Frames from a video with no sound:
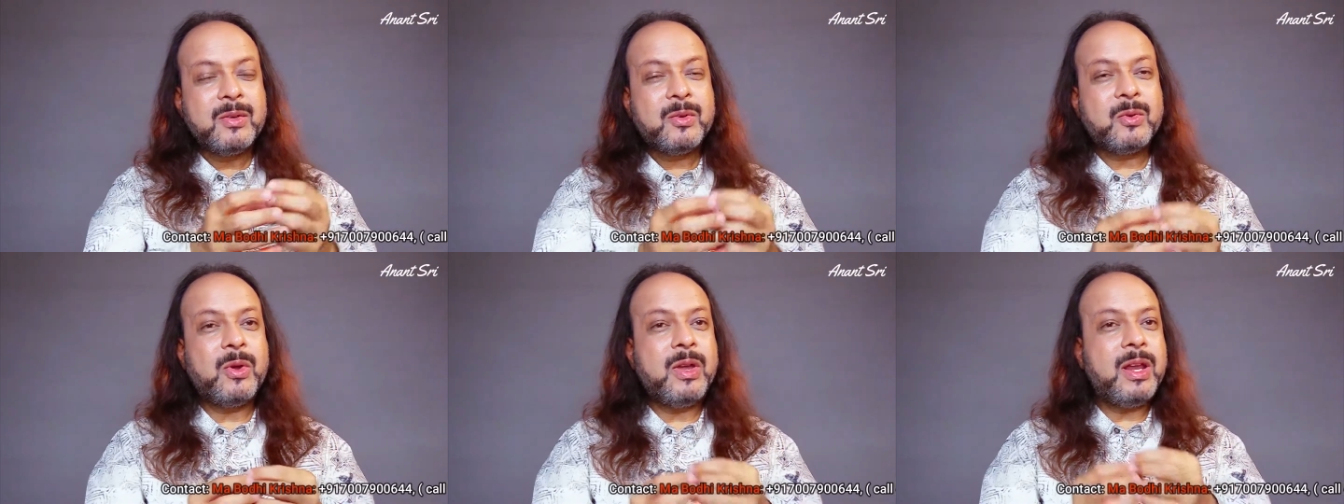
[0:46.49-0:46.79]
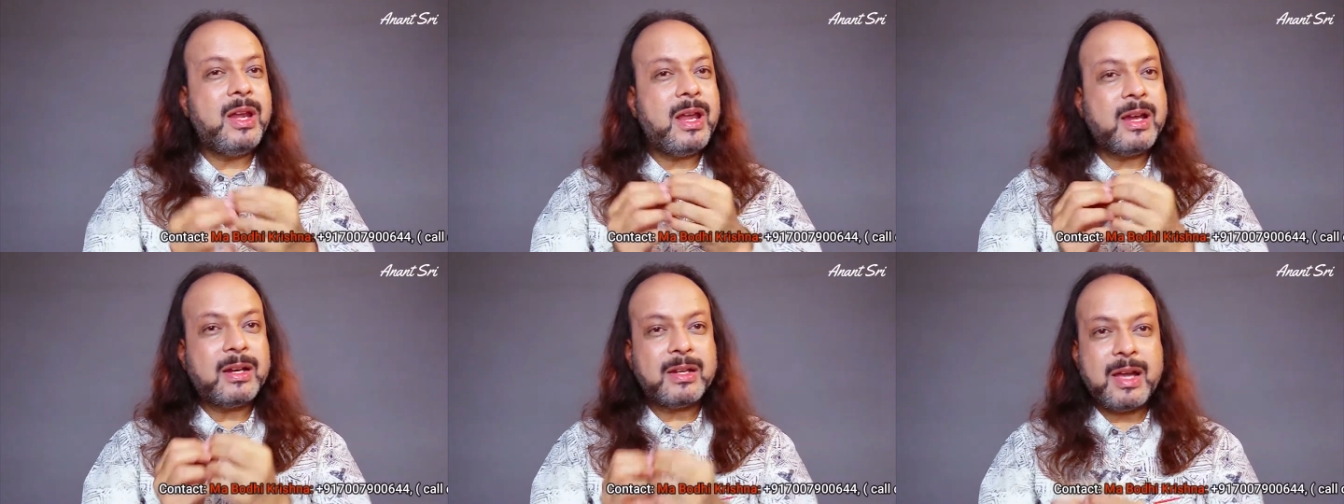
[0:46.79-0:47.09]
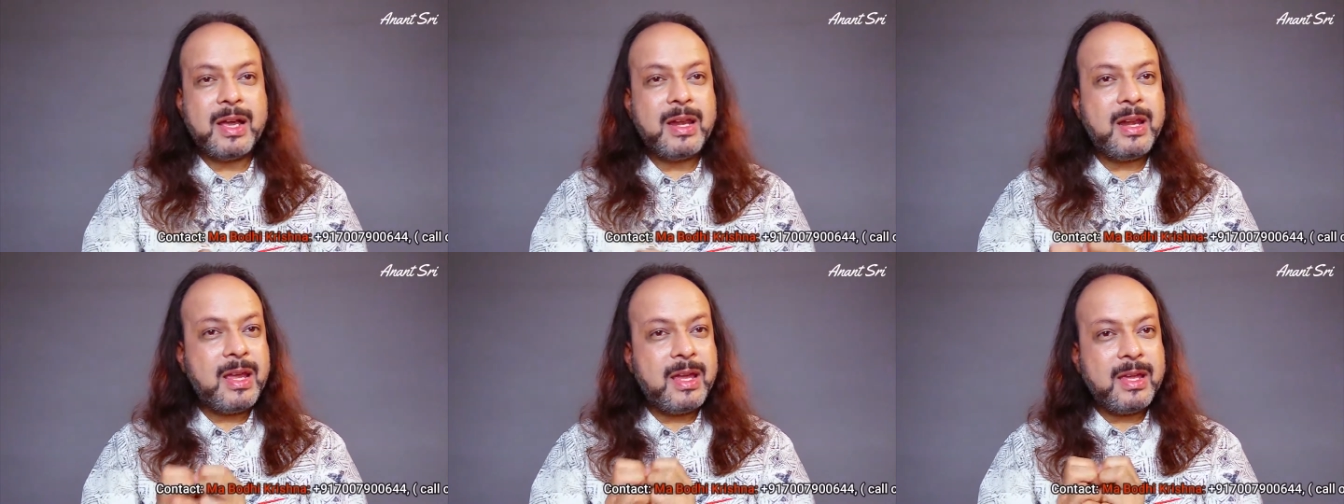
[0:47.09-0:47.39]
कोयला
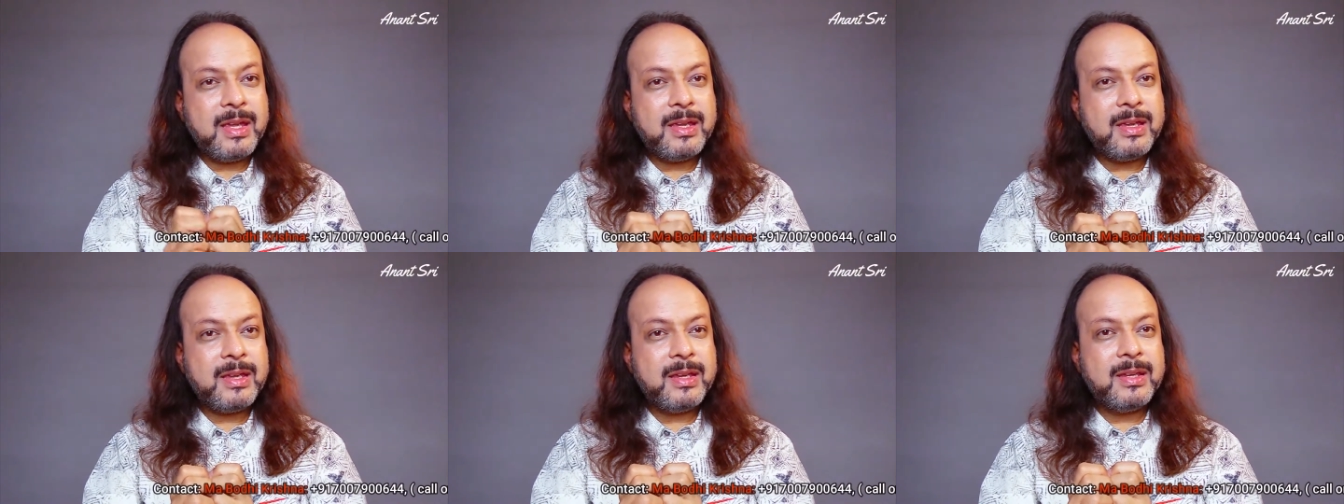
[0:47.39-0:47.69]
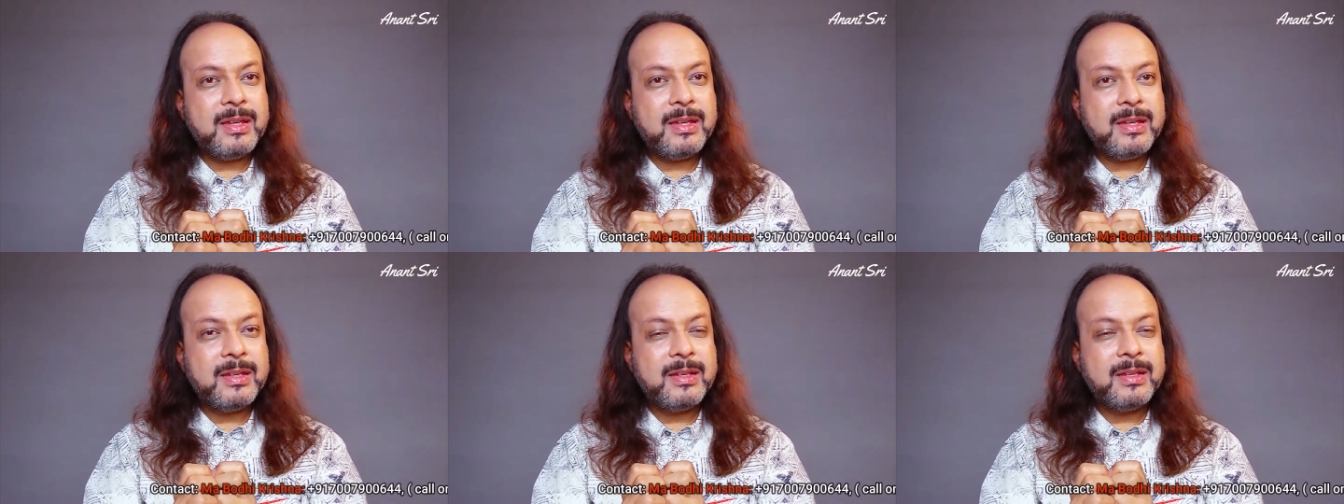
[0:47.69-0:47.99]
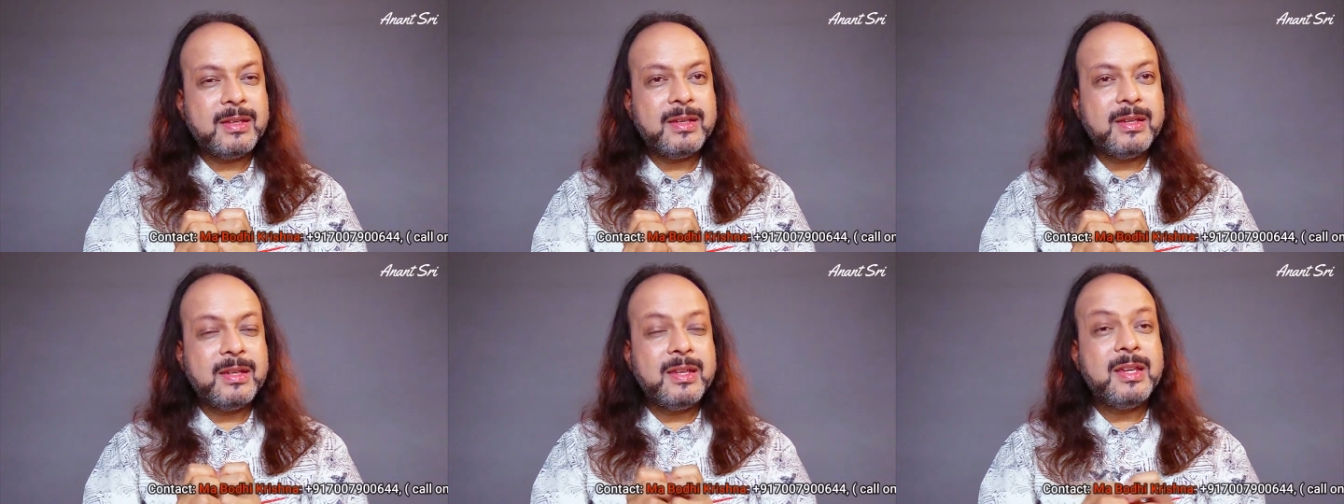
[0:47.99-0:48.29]
काला है
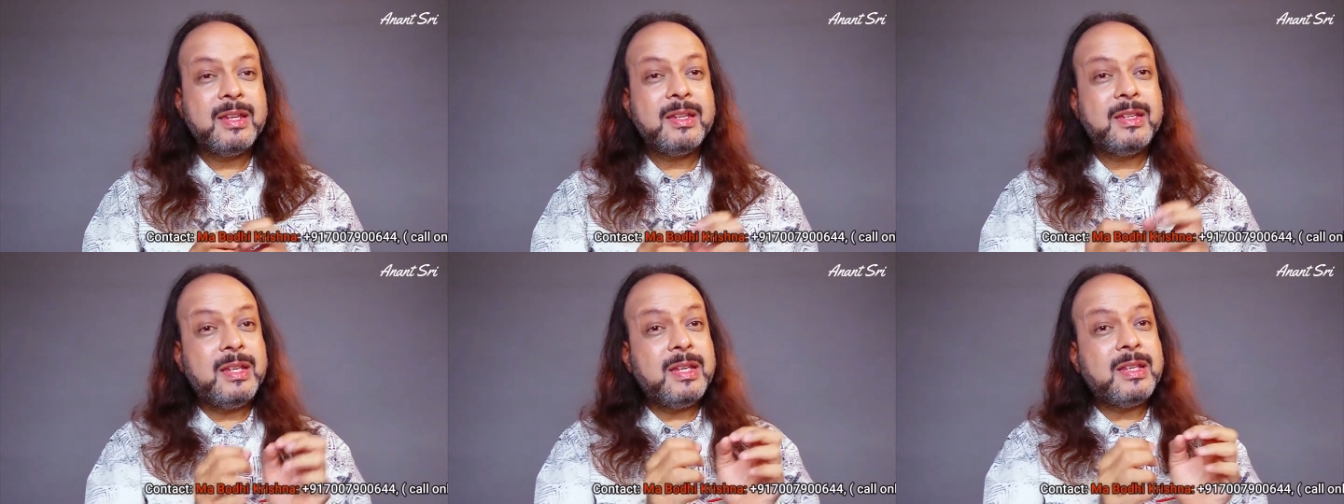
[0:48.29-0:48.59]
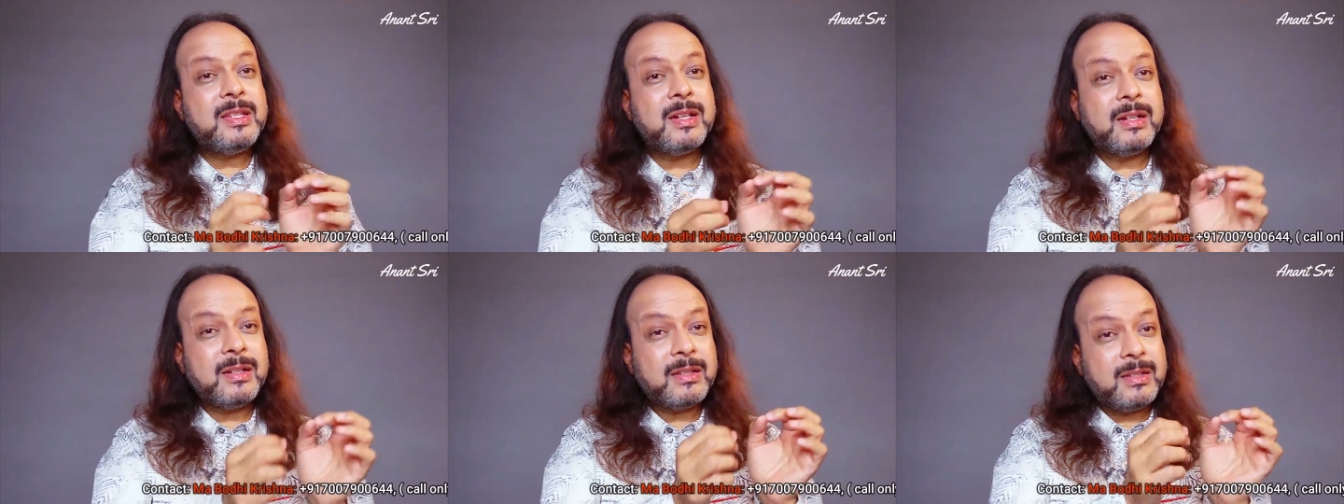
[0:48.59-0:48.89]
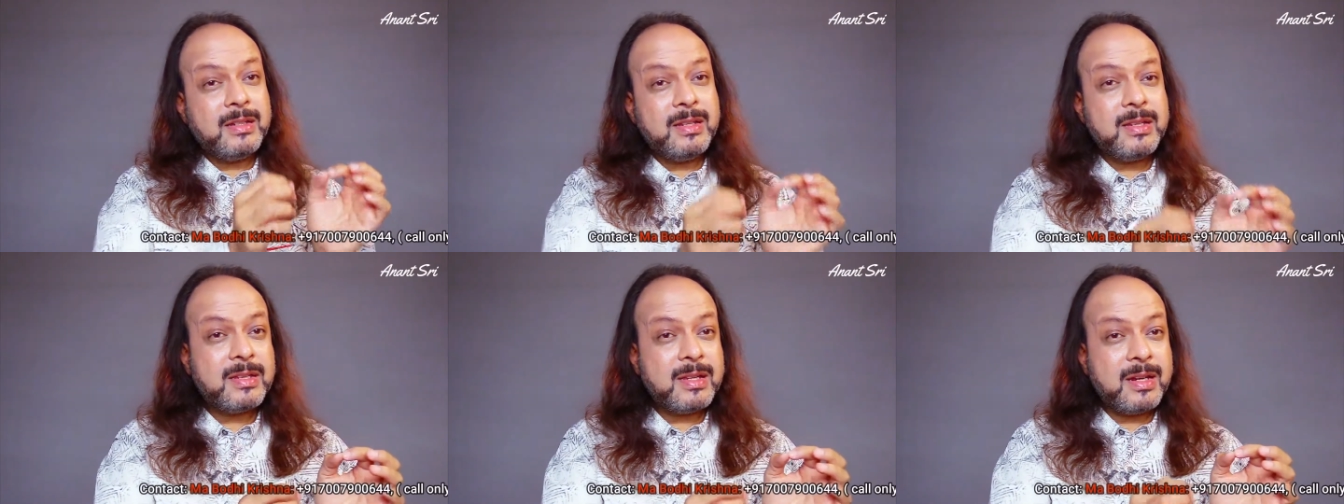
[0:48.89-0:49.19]
कीचड़
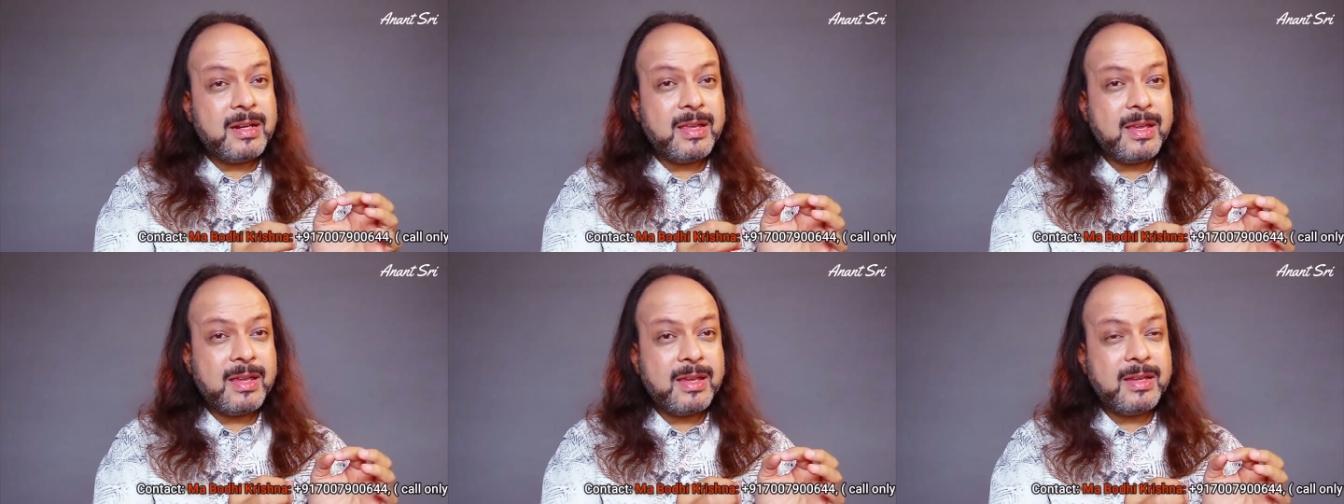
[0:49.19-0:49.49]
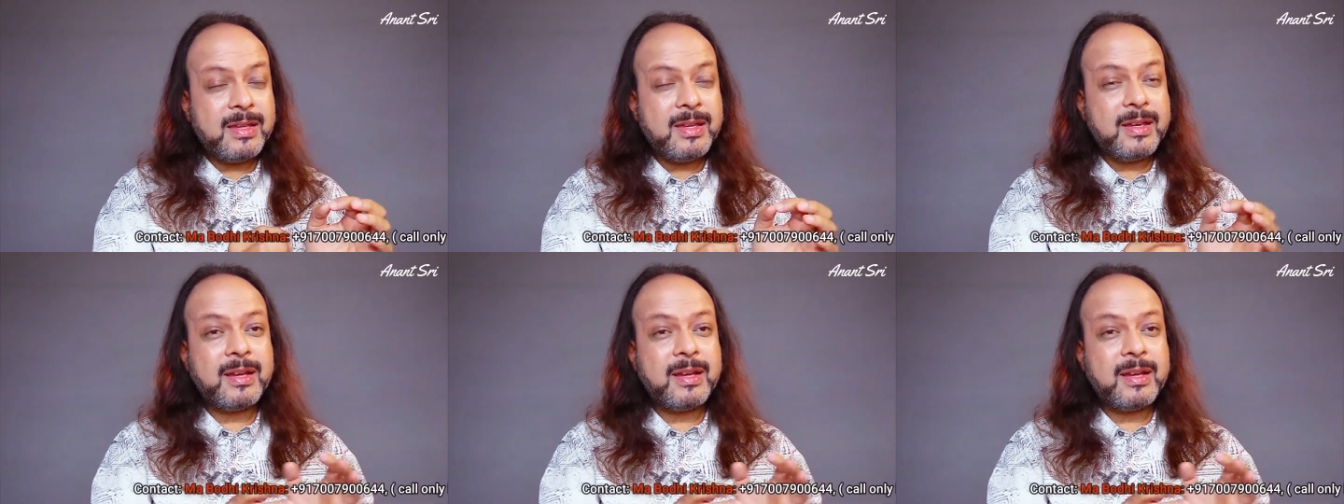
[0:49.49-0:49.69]
कीचड़ है